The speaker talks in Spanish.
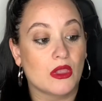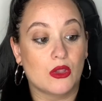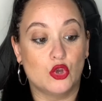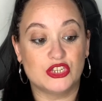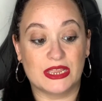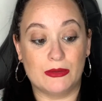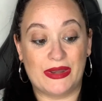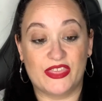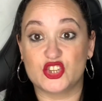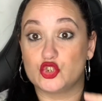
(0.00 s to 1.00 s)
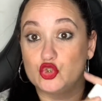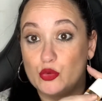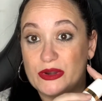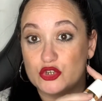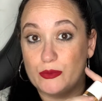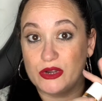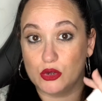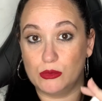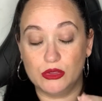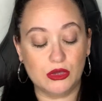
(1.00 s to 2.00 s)
cosa que me parece súper, súper
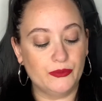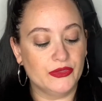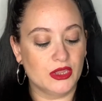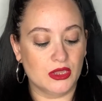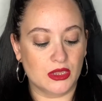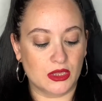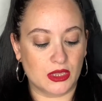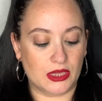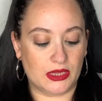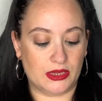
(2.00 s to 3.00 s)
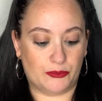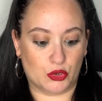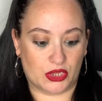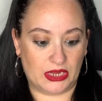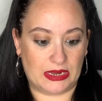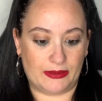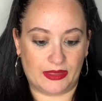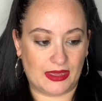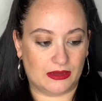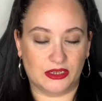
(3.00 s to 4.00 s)
cómodo, eh, porque la
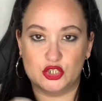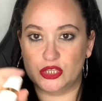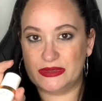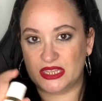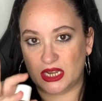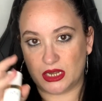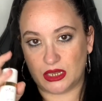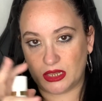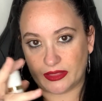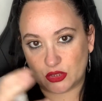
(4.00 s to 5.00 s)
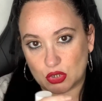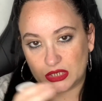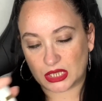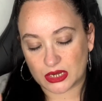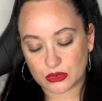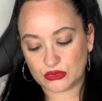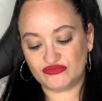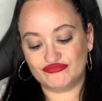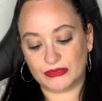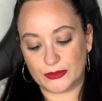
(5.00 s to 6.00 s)
verdad, eso de meter el dedito en el tarro a
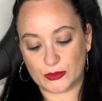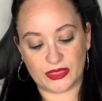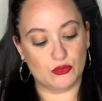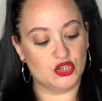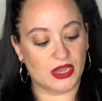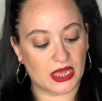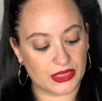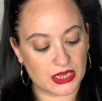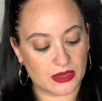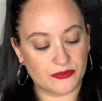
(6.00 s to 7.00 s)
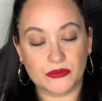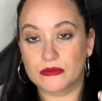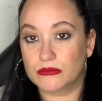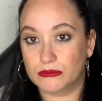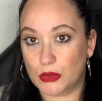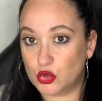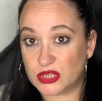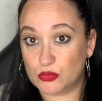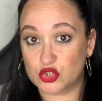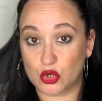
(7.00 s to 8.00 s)
mí no me hace mucha gracia. Me gusta
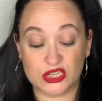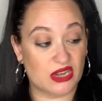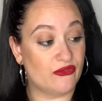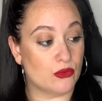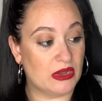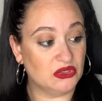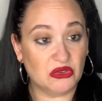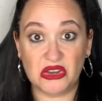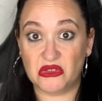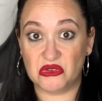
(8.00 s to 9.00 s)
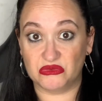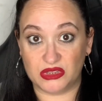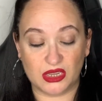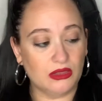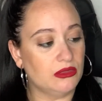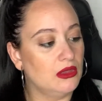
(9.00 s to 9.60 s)
mucho lo que es el formato, le doy un 10.